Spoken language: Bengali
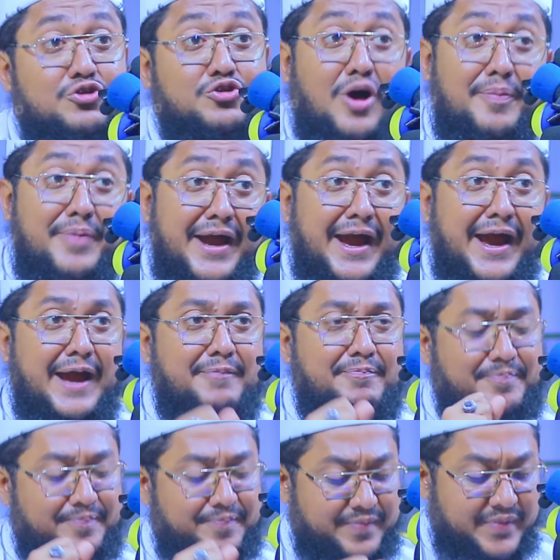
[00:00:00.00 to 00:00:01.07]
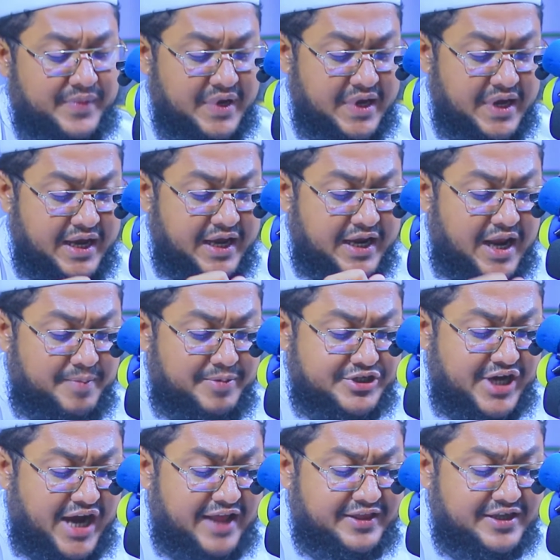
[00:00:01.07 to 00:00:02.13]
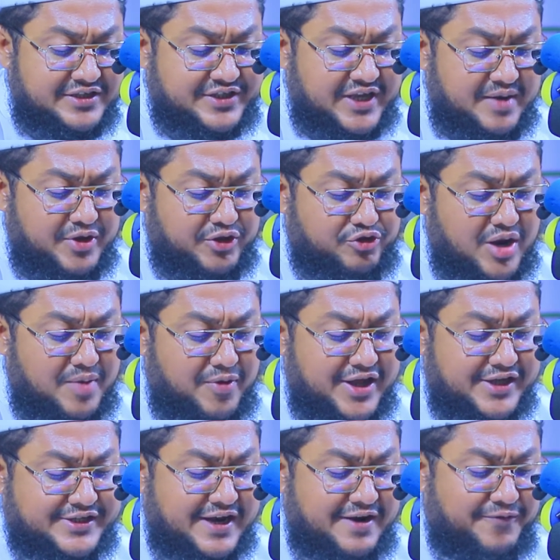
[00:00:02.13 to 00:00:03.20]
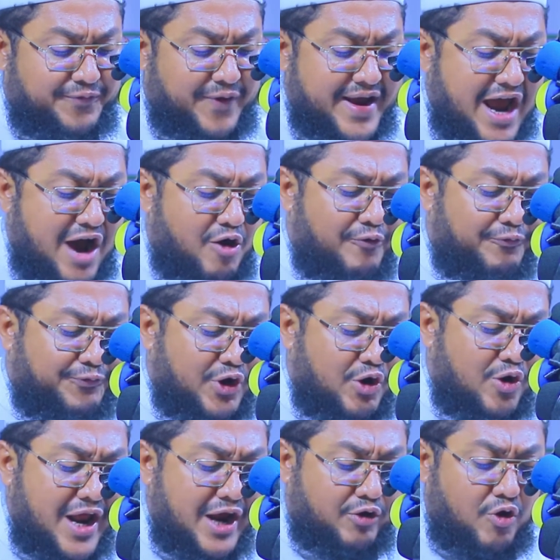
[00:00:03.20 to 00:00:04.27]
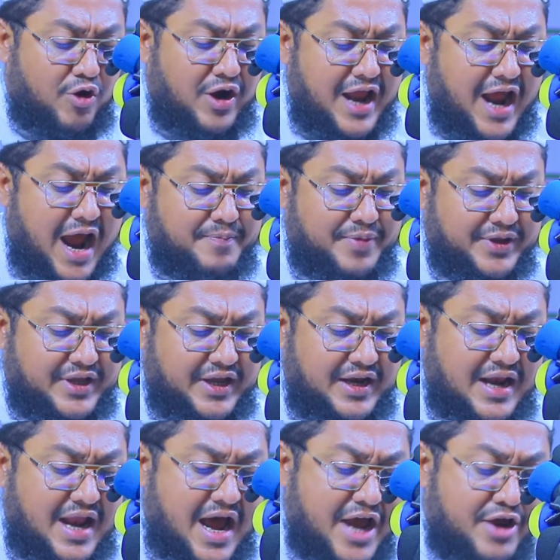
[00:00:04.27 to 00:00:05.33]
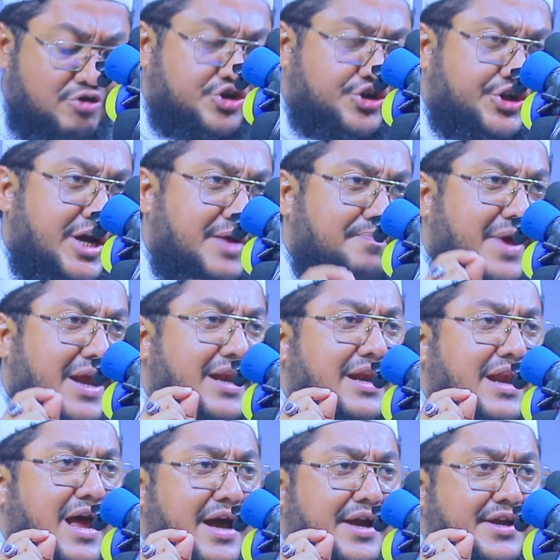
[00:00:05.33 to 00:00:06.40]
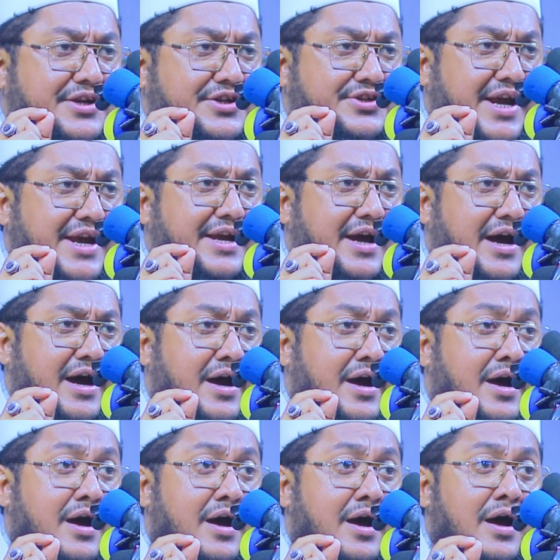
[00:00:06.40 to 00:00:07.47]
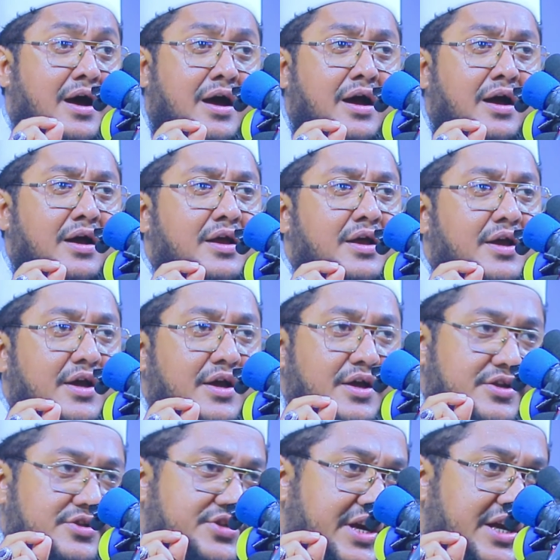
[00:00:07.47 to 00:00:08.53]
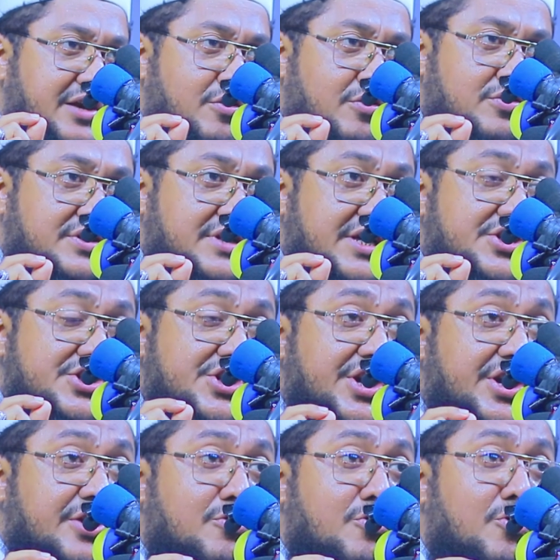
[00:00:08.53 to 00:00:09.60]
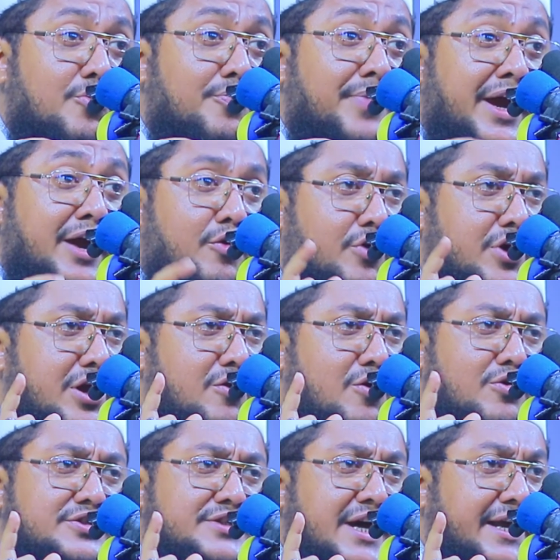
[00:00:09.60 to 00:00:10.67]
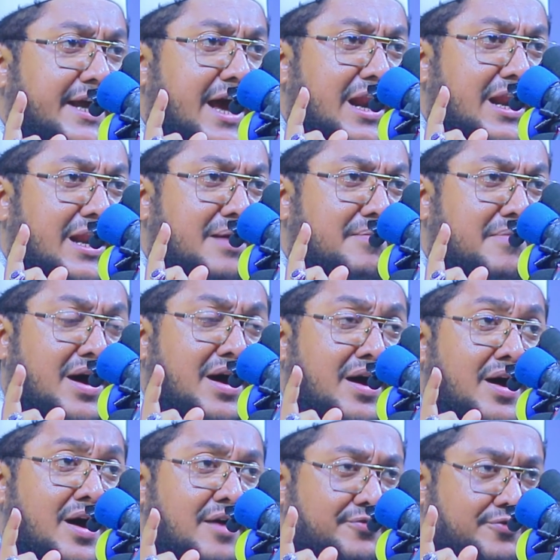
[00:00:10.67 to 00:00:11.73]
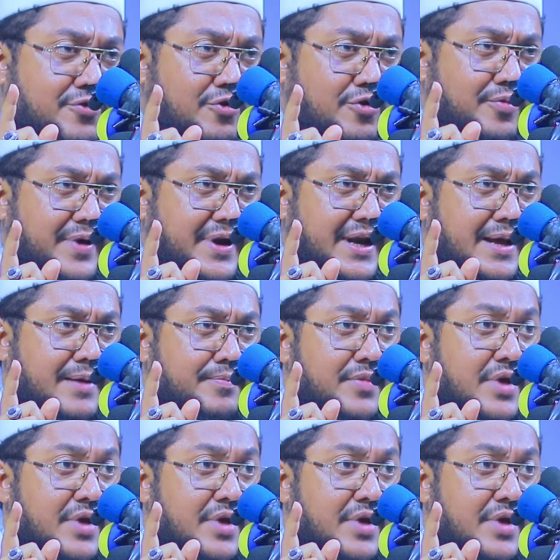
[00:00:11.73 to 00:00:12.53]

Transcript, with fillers: তবে হ্যাঁ নবীজি হাদিসের ভিতরে বলেছেন ফায়া গফিরুল কুল্লি আবিদিল্লাহ ইউশরিক বিল্লাহি শাইআ যেই লোকটা শির করবে ওই লোকটাকে আল্লাহ মাফ করবে না